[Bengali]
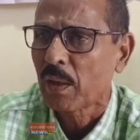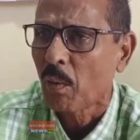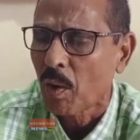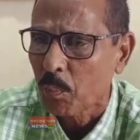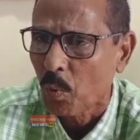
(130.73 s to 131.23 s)

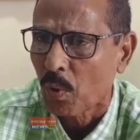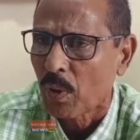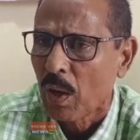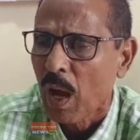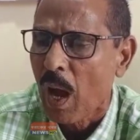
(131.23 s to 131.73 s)
যাওয়ার পর
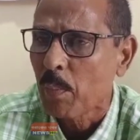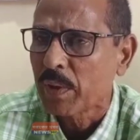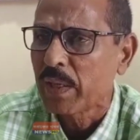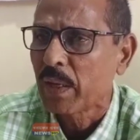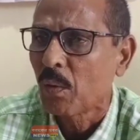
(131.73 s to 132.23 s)

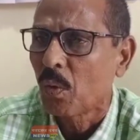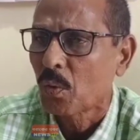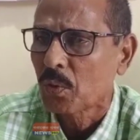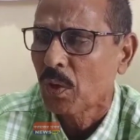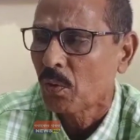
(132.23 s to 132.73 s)
আমাদের অটো
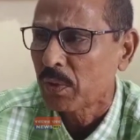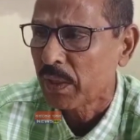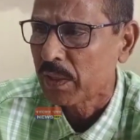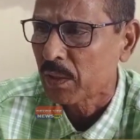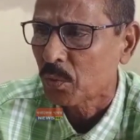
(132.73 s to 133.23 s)

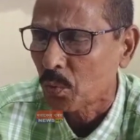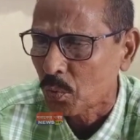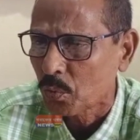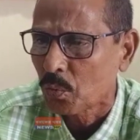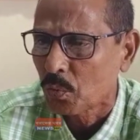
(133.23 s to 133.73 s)
চালকদের যে ছোটো
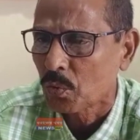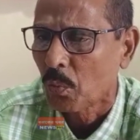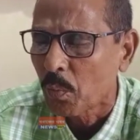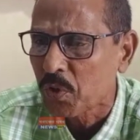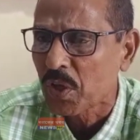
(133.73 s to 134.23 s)
ছোটো
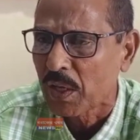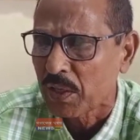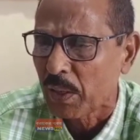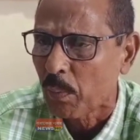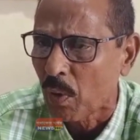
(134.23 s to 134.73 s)
সমস্যা
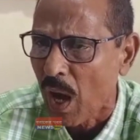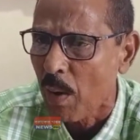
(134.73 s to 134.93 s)
আছে এবং